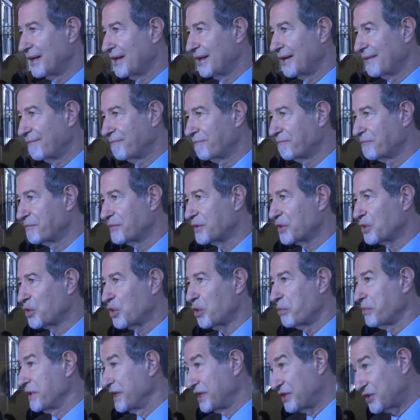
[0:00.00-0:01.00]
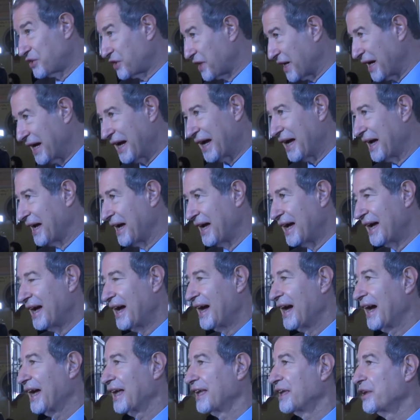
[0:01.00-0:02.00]
eh, comincia
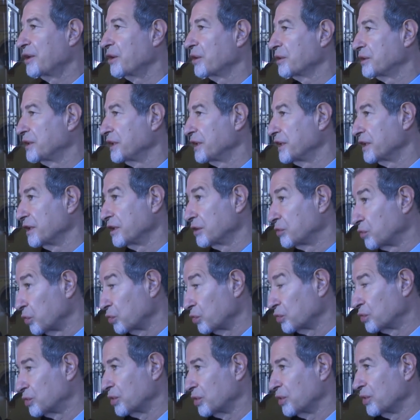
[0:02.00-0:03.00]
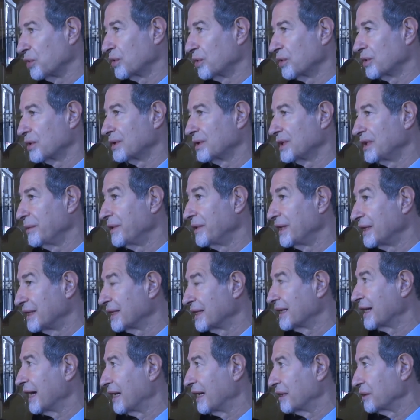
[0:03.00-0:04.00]
a inghiottire tutto,
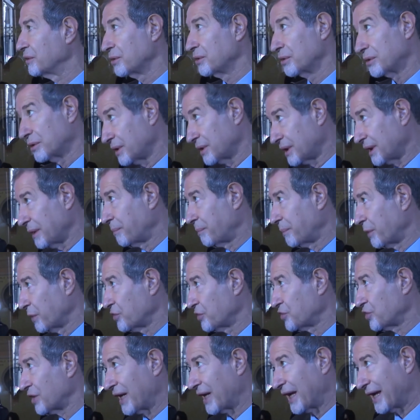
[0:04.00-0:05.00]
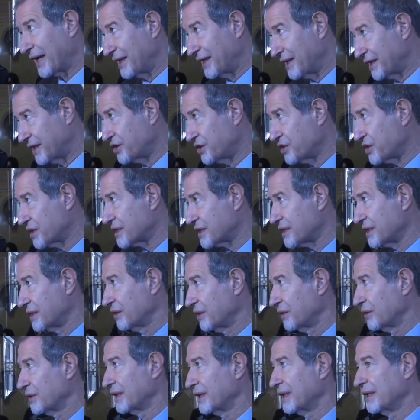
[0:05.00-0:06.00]
dimenticando che poi c'è la
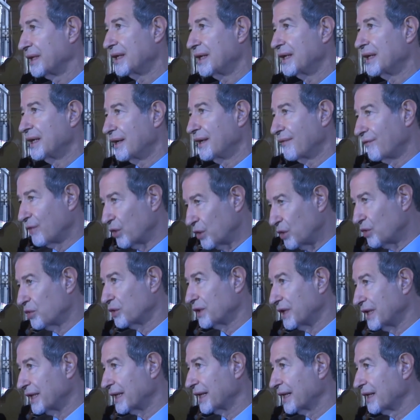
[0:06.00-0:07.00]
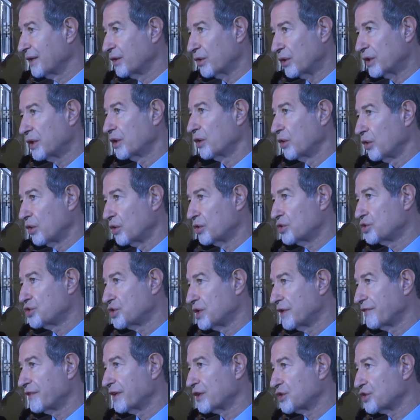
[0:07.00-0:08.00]
indigestione. Voglio dire, noi
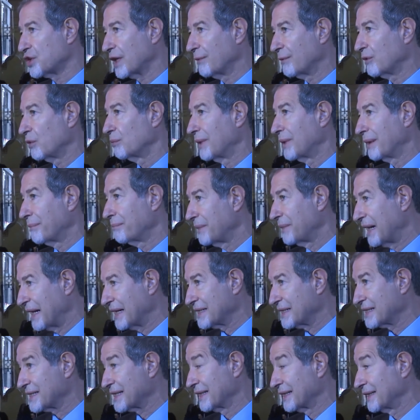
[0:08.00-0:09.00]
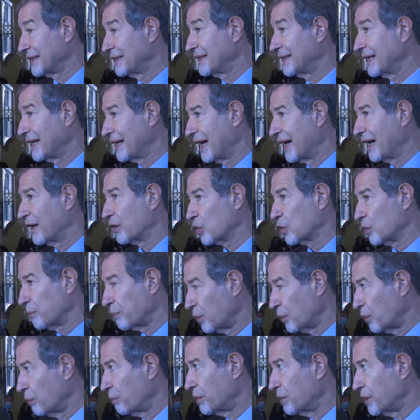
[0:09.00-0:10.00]
oggi facciamo man bassa di denaro
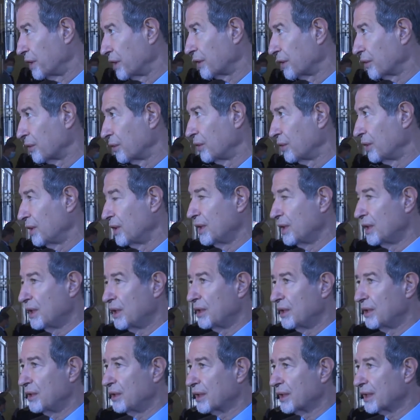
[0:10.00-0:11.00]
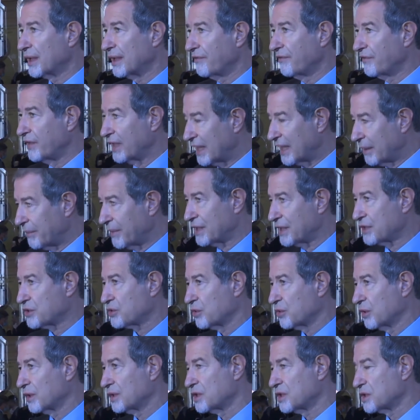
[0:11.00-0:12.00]
pubblico eh, che viene
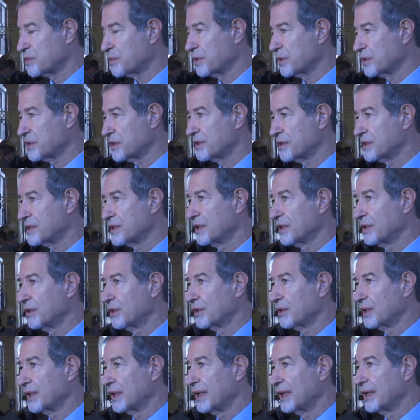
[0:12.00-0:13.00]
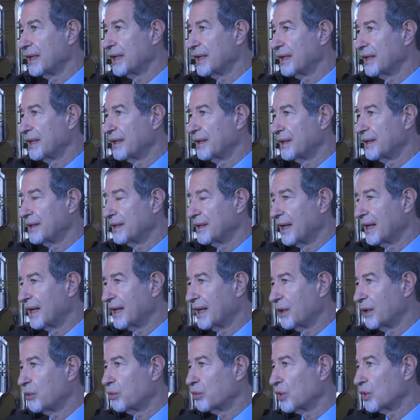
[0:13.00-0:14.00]
messo a disposizione eh,
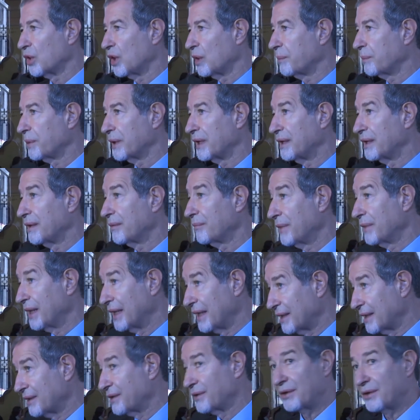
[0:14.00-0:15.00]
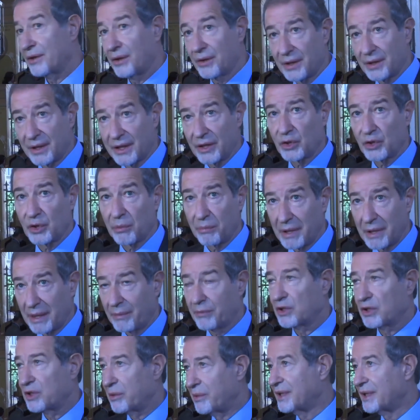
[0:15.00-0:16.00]
dall'Europa, ma non
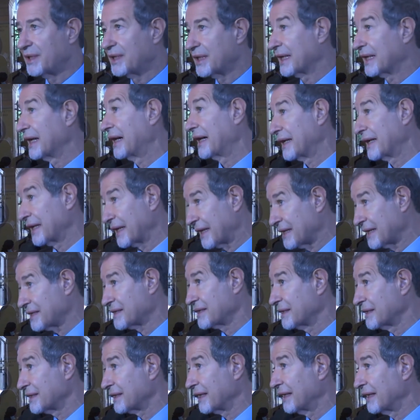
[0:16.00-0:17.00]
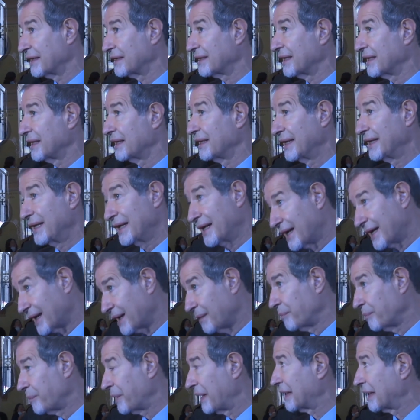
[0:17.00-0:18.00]
dobbiamo dimenticare che si tratta in
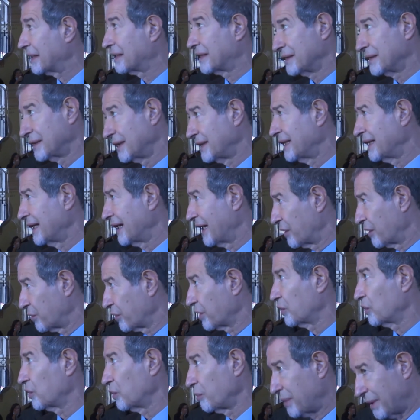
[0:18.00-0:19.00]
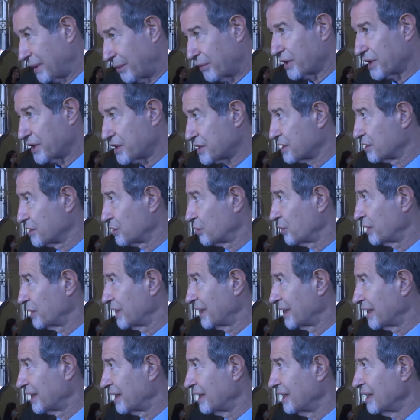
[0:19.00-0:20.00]
gran parte di denaro che dobbiamo
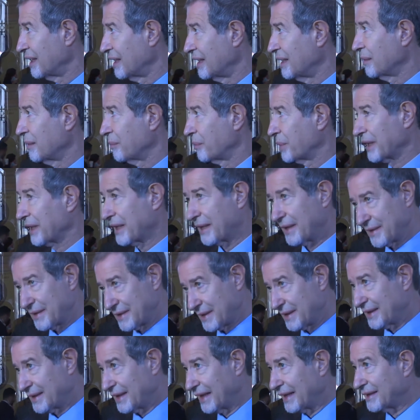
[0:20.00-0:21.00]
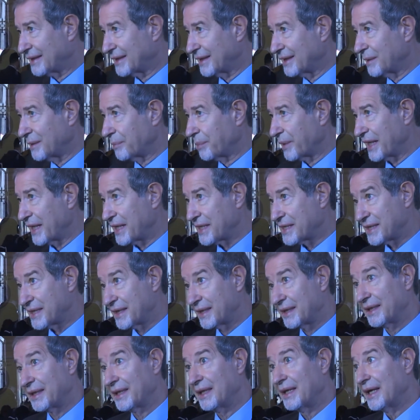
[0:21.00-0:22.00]
restituire, perché si tratta di
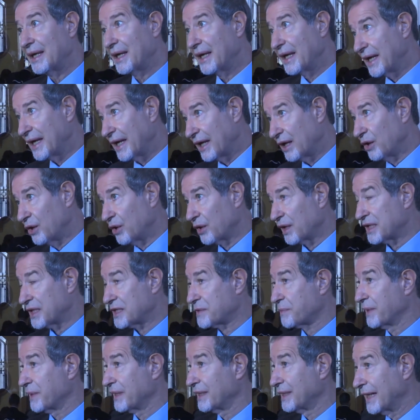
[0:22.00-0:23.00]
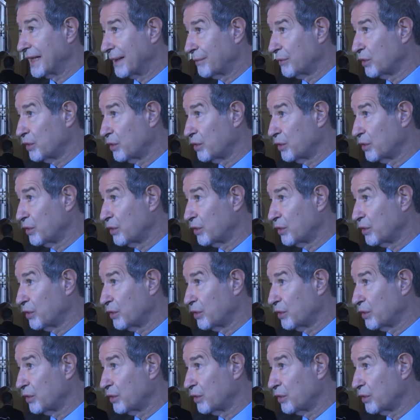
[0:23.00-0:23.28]
prestiti e allora spendiamo